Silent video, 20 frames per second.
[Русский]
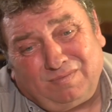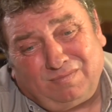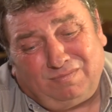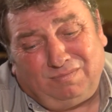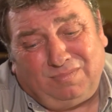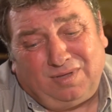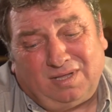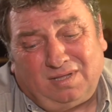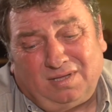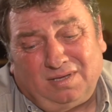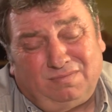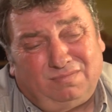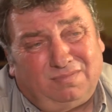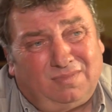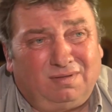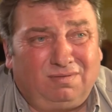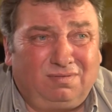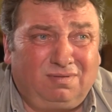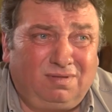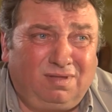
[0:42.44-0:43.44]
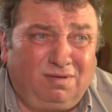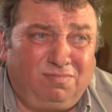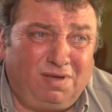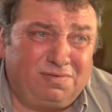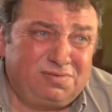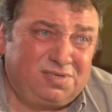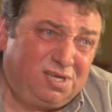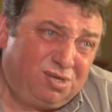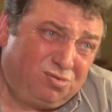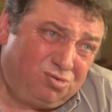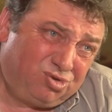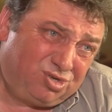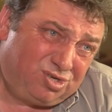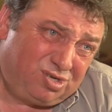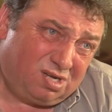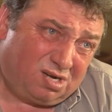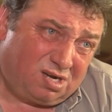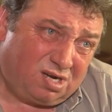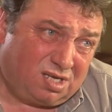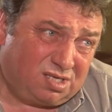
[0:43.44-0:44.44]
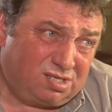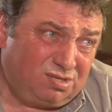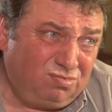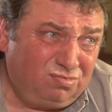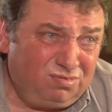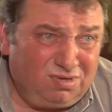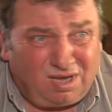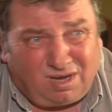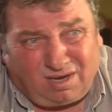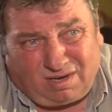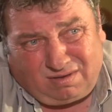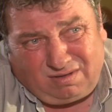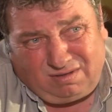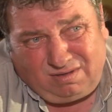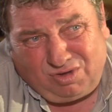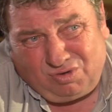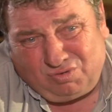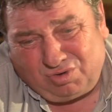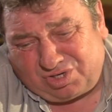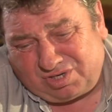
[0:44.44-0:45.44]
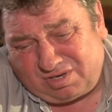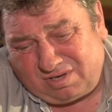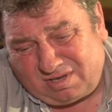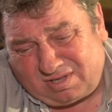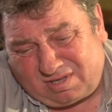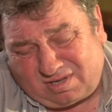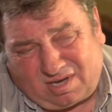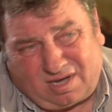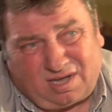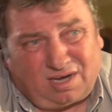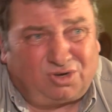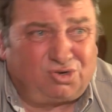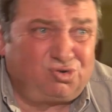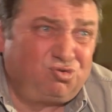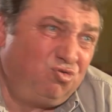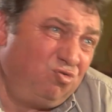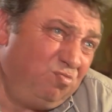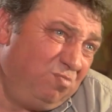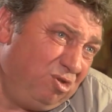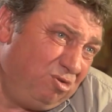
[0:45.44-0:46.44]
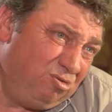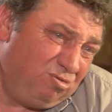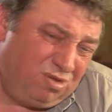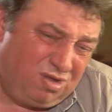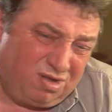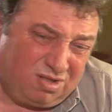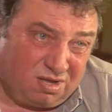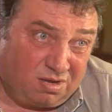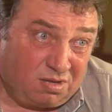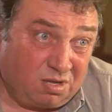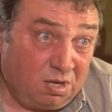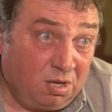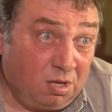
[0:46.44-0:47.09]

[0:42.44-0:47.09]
милый, давай в следующий раз. Ну, я не очень это хорошо умею делать.